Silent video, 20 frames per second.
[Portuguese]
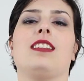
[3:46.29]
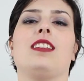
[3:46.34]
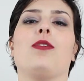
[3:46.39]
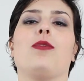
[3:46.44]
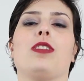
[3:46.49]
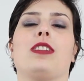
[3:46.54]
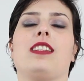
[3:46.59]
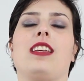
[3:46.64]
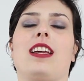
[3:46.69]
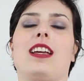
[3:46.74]
Se
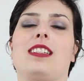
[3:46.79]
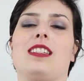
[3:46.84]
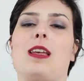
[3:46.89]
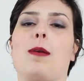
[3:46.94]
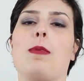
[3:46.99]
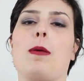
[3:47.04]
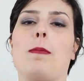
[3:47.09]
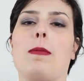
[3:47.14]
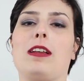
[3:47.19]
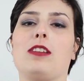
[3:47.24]
você quer
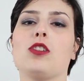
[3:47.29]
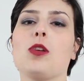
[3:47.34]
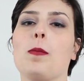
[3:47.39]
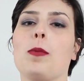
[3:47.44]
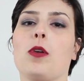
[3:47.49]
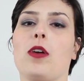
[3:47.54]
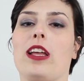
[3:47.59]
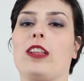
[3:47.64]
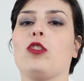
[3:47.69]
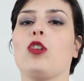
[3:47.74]
saber mais
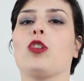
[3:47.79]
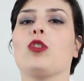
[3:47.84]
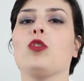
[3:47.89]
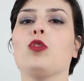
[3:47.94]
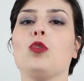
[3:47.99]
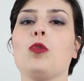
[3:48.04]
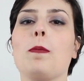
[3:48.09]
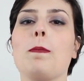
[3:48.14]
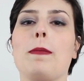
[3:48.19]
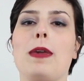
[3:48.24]
sobre o
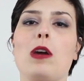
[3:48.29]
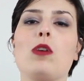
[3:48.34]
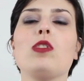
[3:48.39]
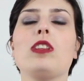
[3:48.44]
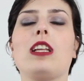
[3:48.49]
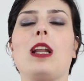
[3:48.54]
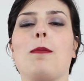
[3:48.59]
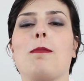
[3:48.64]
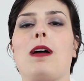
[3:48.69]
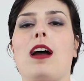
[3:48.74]
retorno do meu
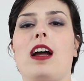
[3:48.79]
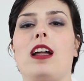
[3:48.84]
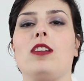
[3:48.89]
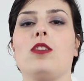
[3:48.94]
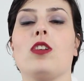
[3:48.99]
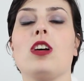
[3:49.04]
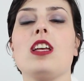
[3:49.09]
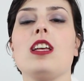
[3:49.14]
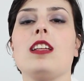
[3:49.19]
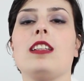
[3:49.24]

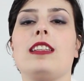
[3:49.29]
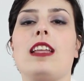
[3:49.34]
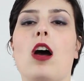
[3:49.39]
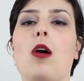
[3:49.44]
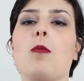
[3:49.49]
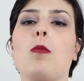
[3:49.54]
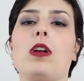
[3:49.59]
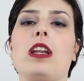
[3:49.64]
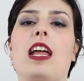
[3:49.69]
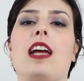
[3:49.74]
trabalho, dá
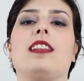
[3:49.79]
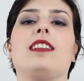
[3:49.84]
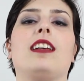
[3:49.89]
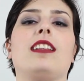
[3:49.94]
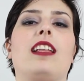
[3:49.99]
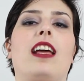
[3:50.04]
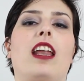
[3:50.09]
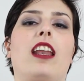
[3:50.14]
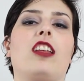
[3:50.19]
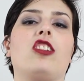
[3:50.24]
uma
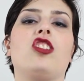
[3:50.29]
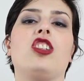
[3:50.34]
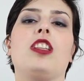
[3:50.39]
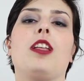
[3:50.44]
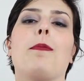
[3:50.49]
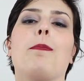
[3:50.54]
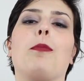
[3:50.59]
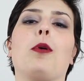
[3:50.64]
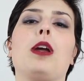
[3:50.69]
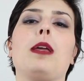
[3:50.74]
olhada na área de
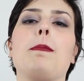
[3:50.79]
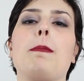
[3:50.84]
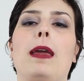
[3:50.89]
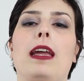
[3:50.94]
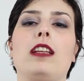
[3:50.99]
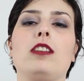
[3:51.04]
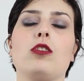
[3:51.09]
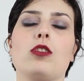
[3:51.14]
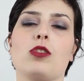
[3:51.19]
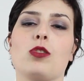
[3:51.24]

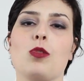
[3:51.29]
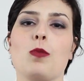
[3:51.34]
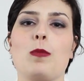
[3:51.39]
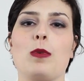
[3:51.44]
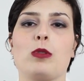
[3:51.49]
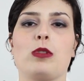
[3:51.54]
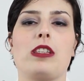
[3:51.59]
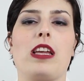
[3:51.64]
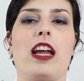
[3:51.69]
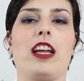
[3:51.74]
depoimentos do
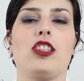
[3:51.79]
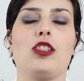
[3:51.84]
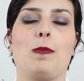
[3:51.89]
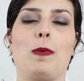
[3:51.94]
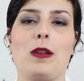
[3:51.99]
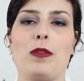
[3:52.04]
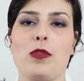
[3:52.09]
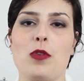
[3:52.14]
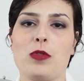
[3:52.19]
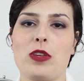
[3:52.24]
meu site
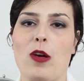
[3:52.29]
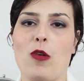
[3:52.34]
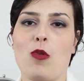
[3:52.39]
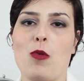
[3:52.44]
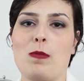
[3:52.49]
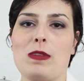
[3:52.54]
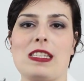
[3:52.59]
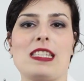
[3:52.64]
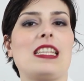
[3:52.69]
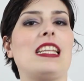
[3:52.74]
para ver o que
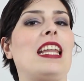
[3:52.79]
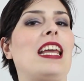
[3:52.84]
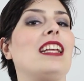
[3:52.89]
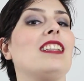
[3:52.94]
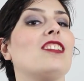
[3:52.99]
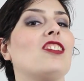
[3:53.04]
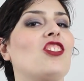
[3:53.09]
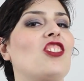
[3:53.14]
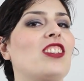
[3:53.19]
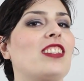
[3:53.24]
algumas
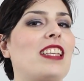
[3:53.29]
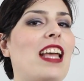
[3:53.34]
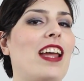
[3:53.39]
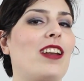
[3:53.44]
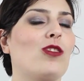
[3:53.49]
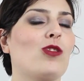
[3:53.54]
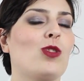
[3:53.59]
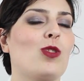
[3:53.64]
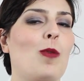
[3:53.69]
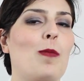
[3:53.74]
clientes
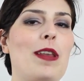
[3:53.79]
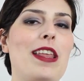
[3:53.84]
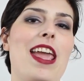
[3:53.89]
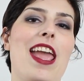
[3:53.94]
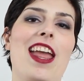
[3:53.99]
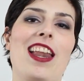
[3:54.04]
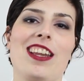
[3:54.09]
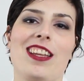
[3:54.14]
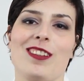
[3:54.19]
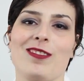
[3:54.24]
disseram sobre
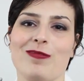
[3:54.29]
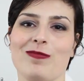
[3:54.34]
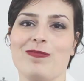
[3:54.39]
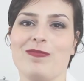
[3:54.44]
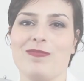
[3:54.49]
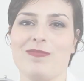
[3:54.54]
ele.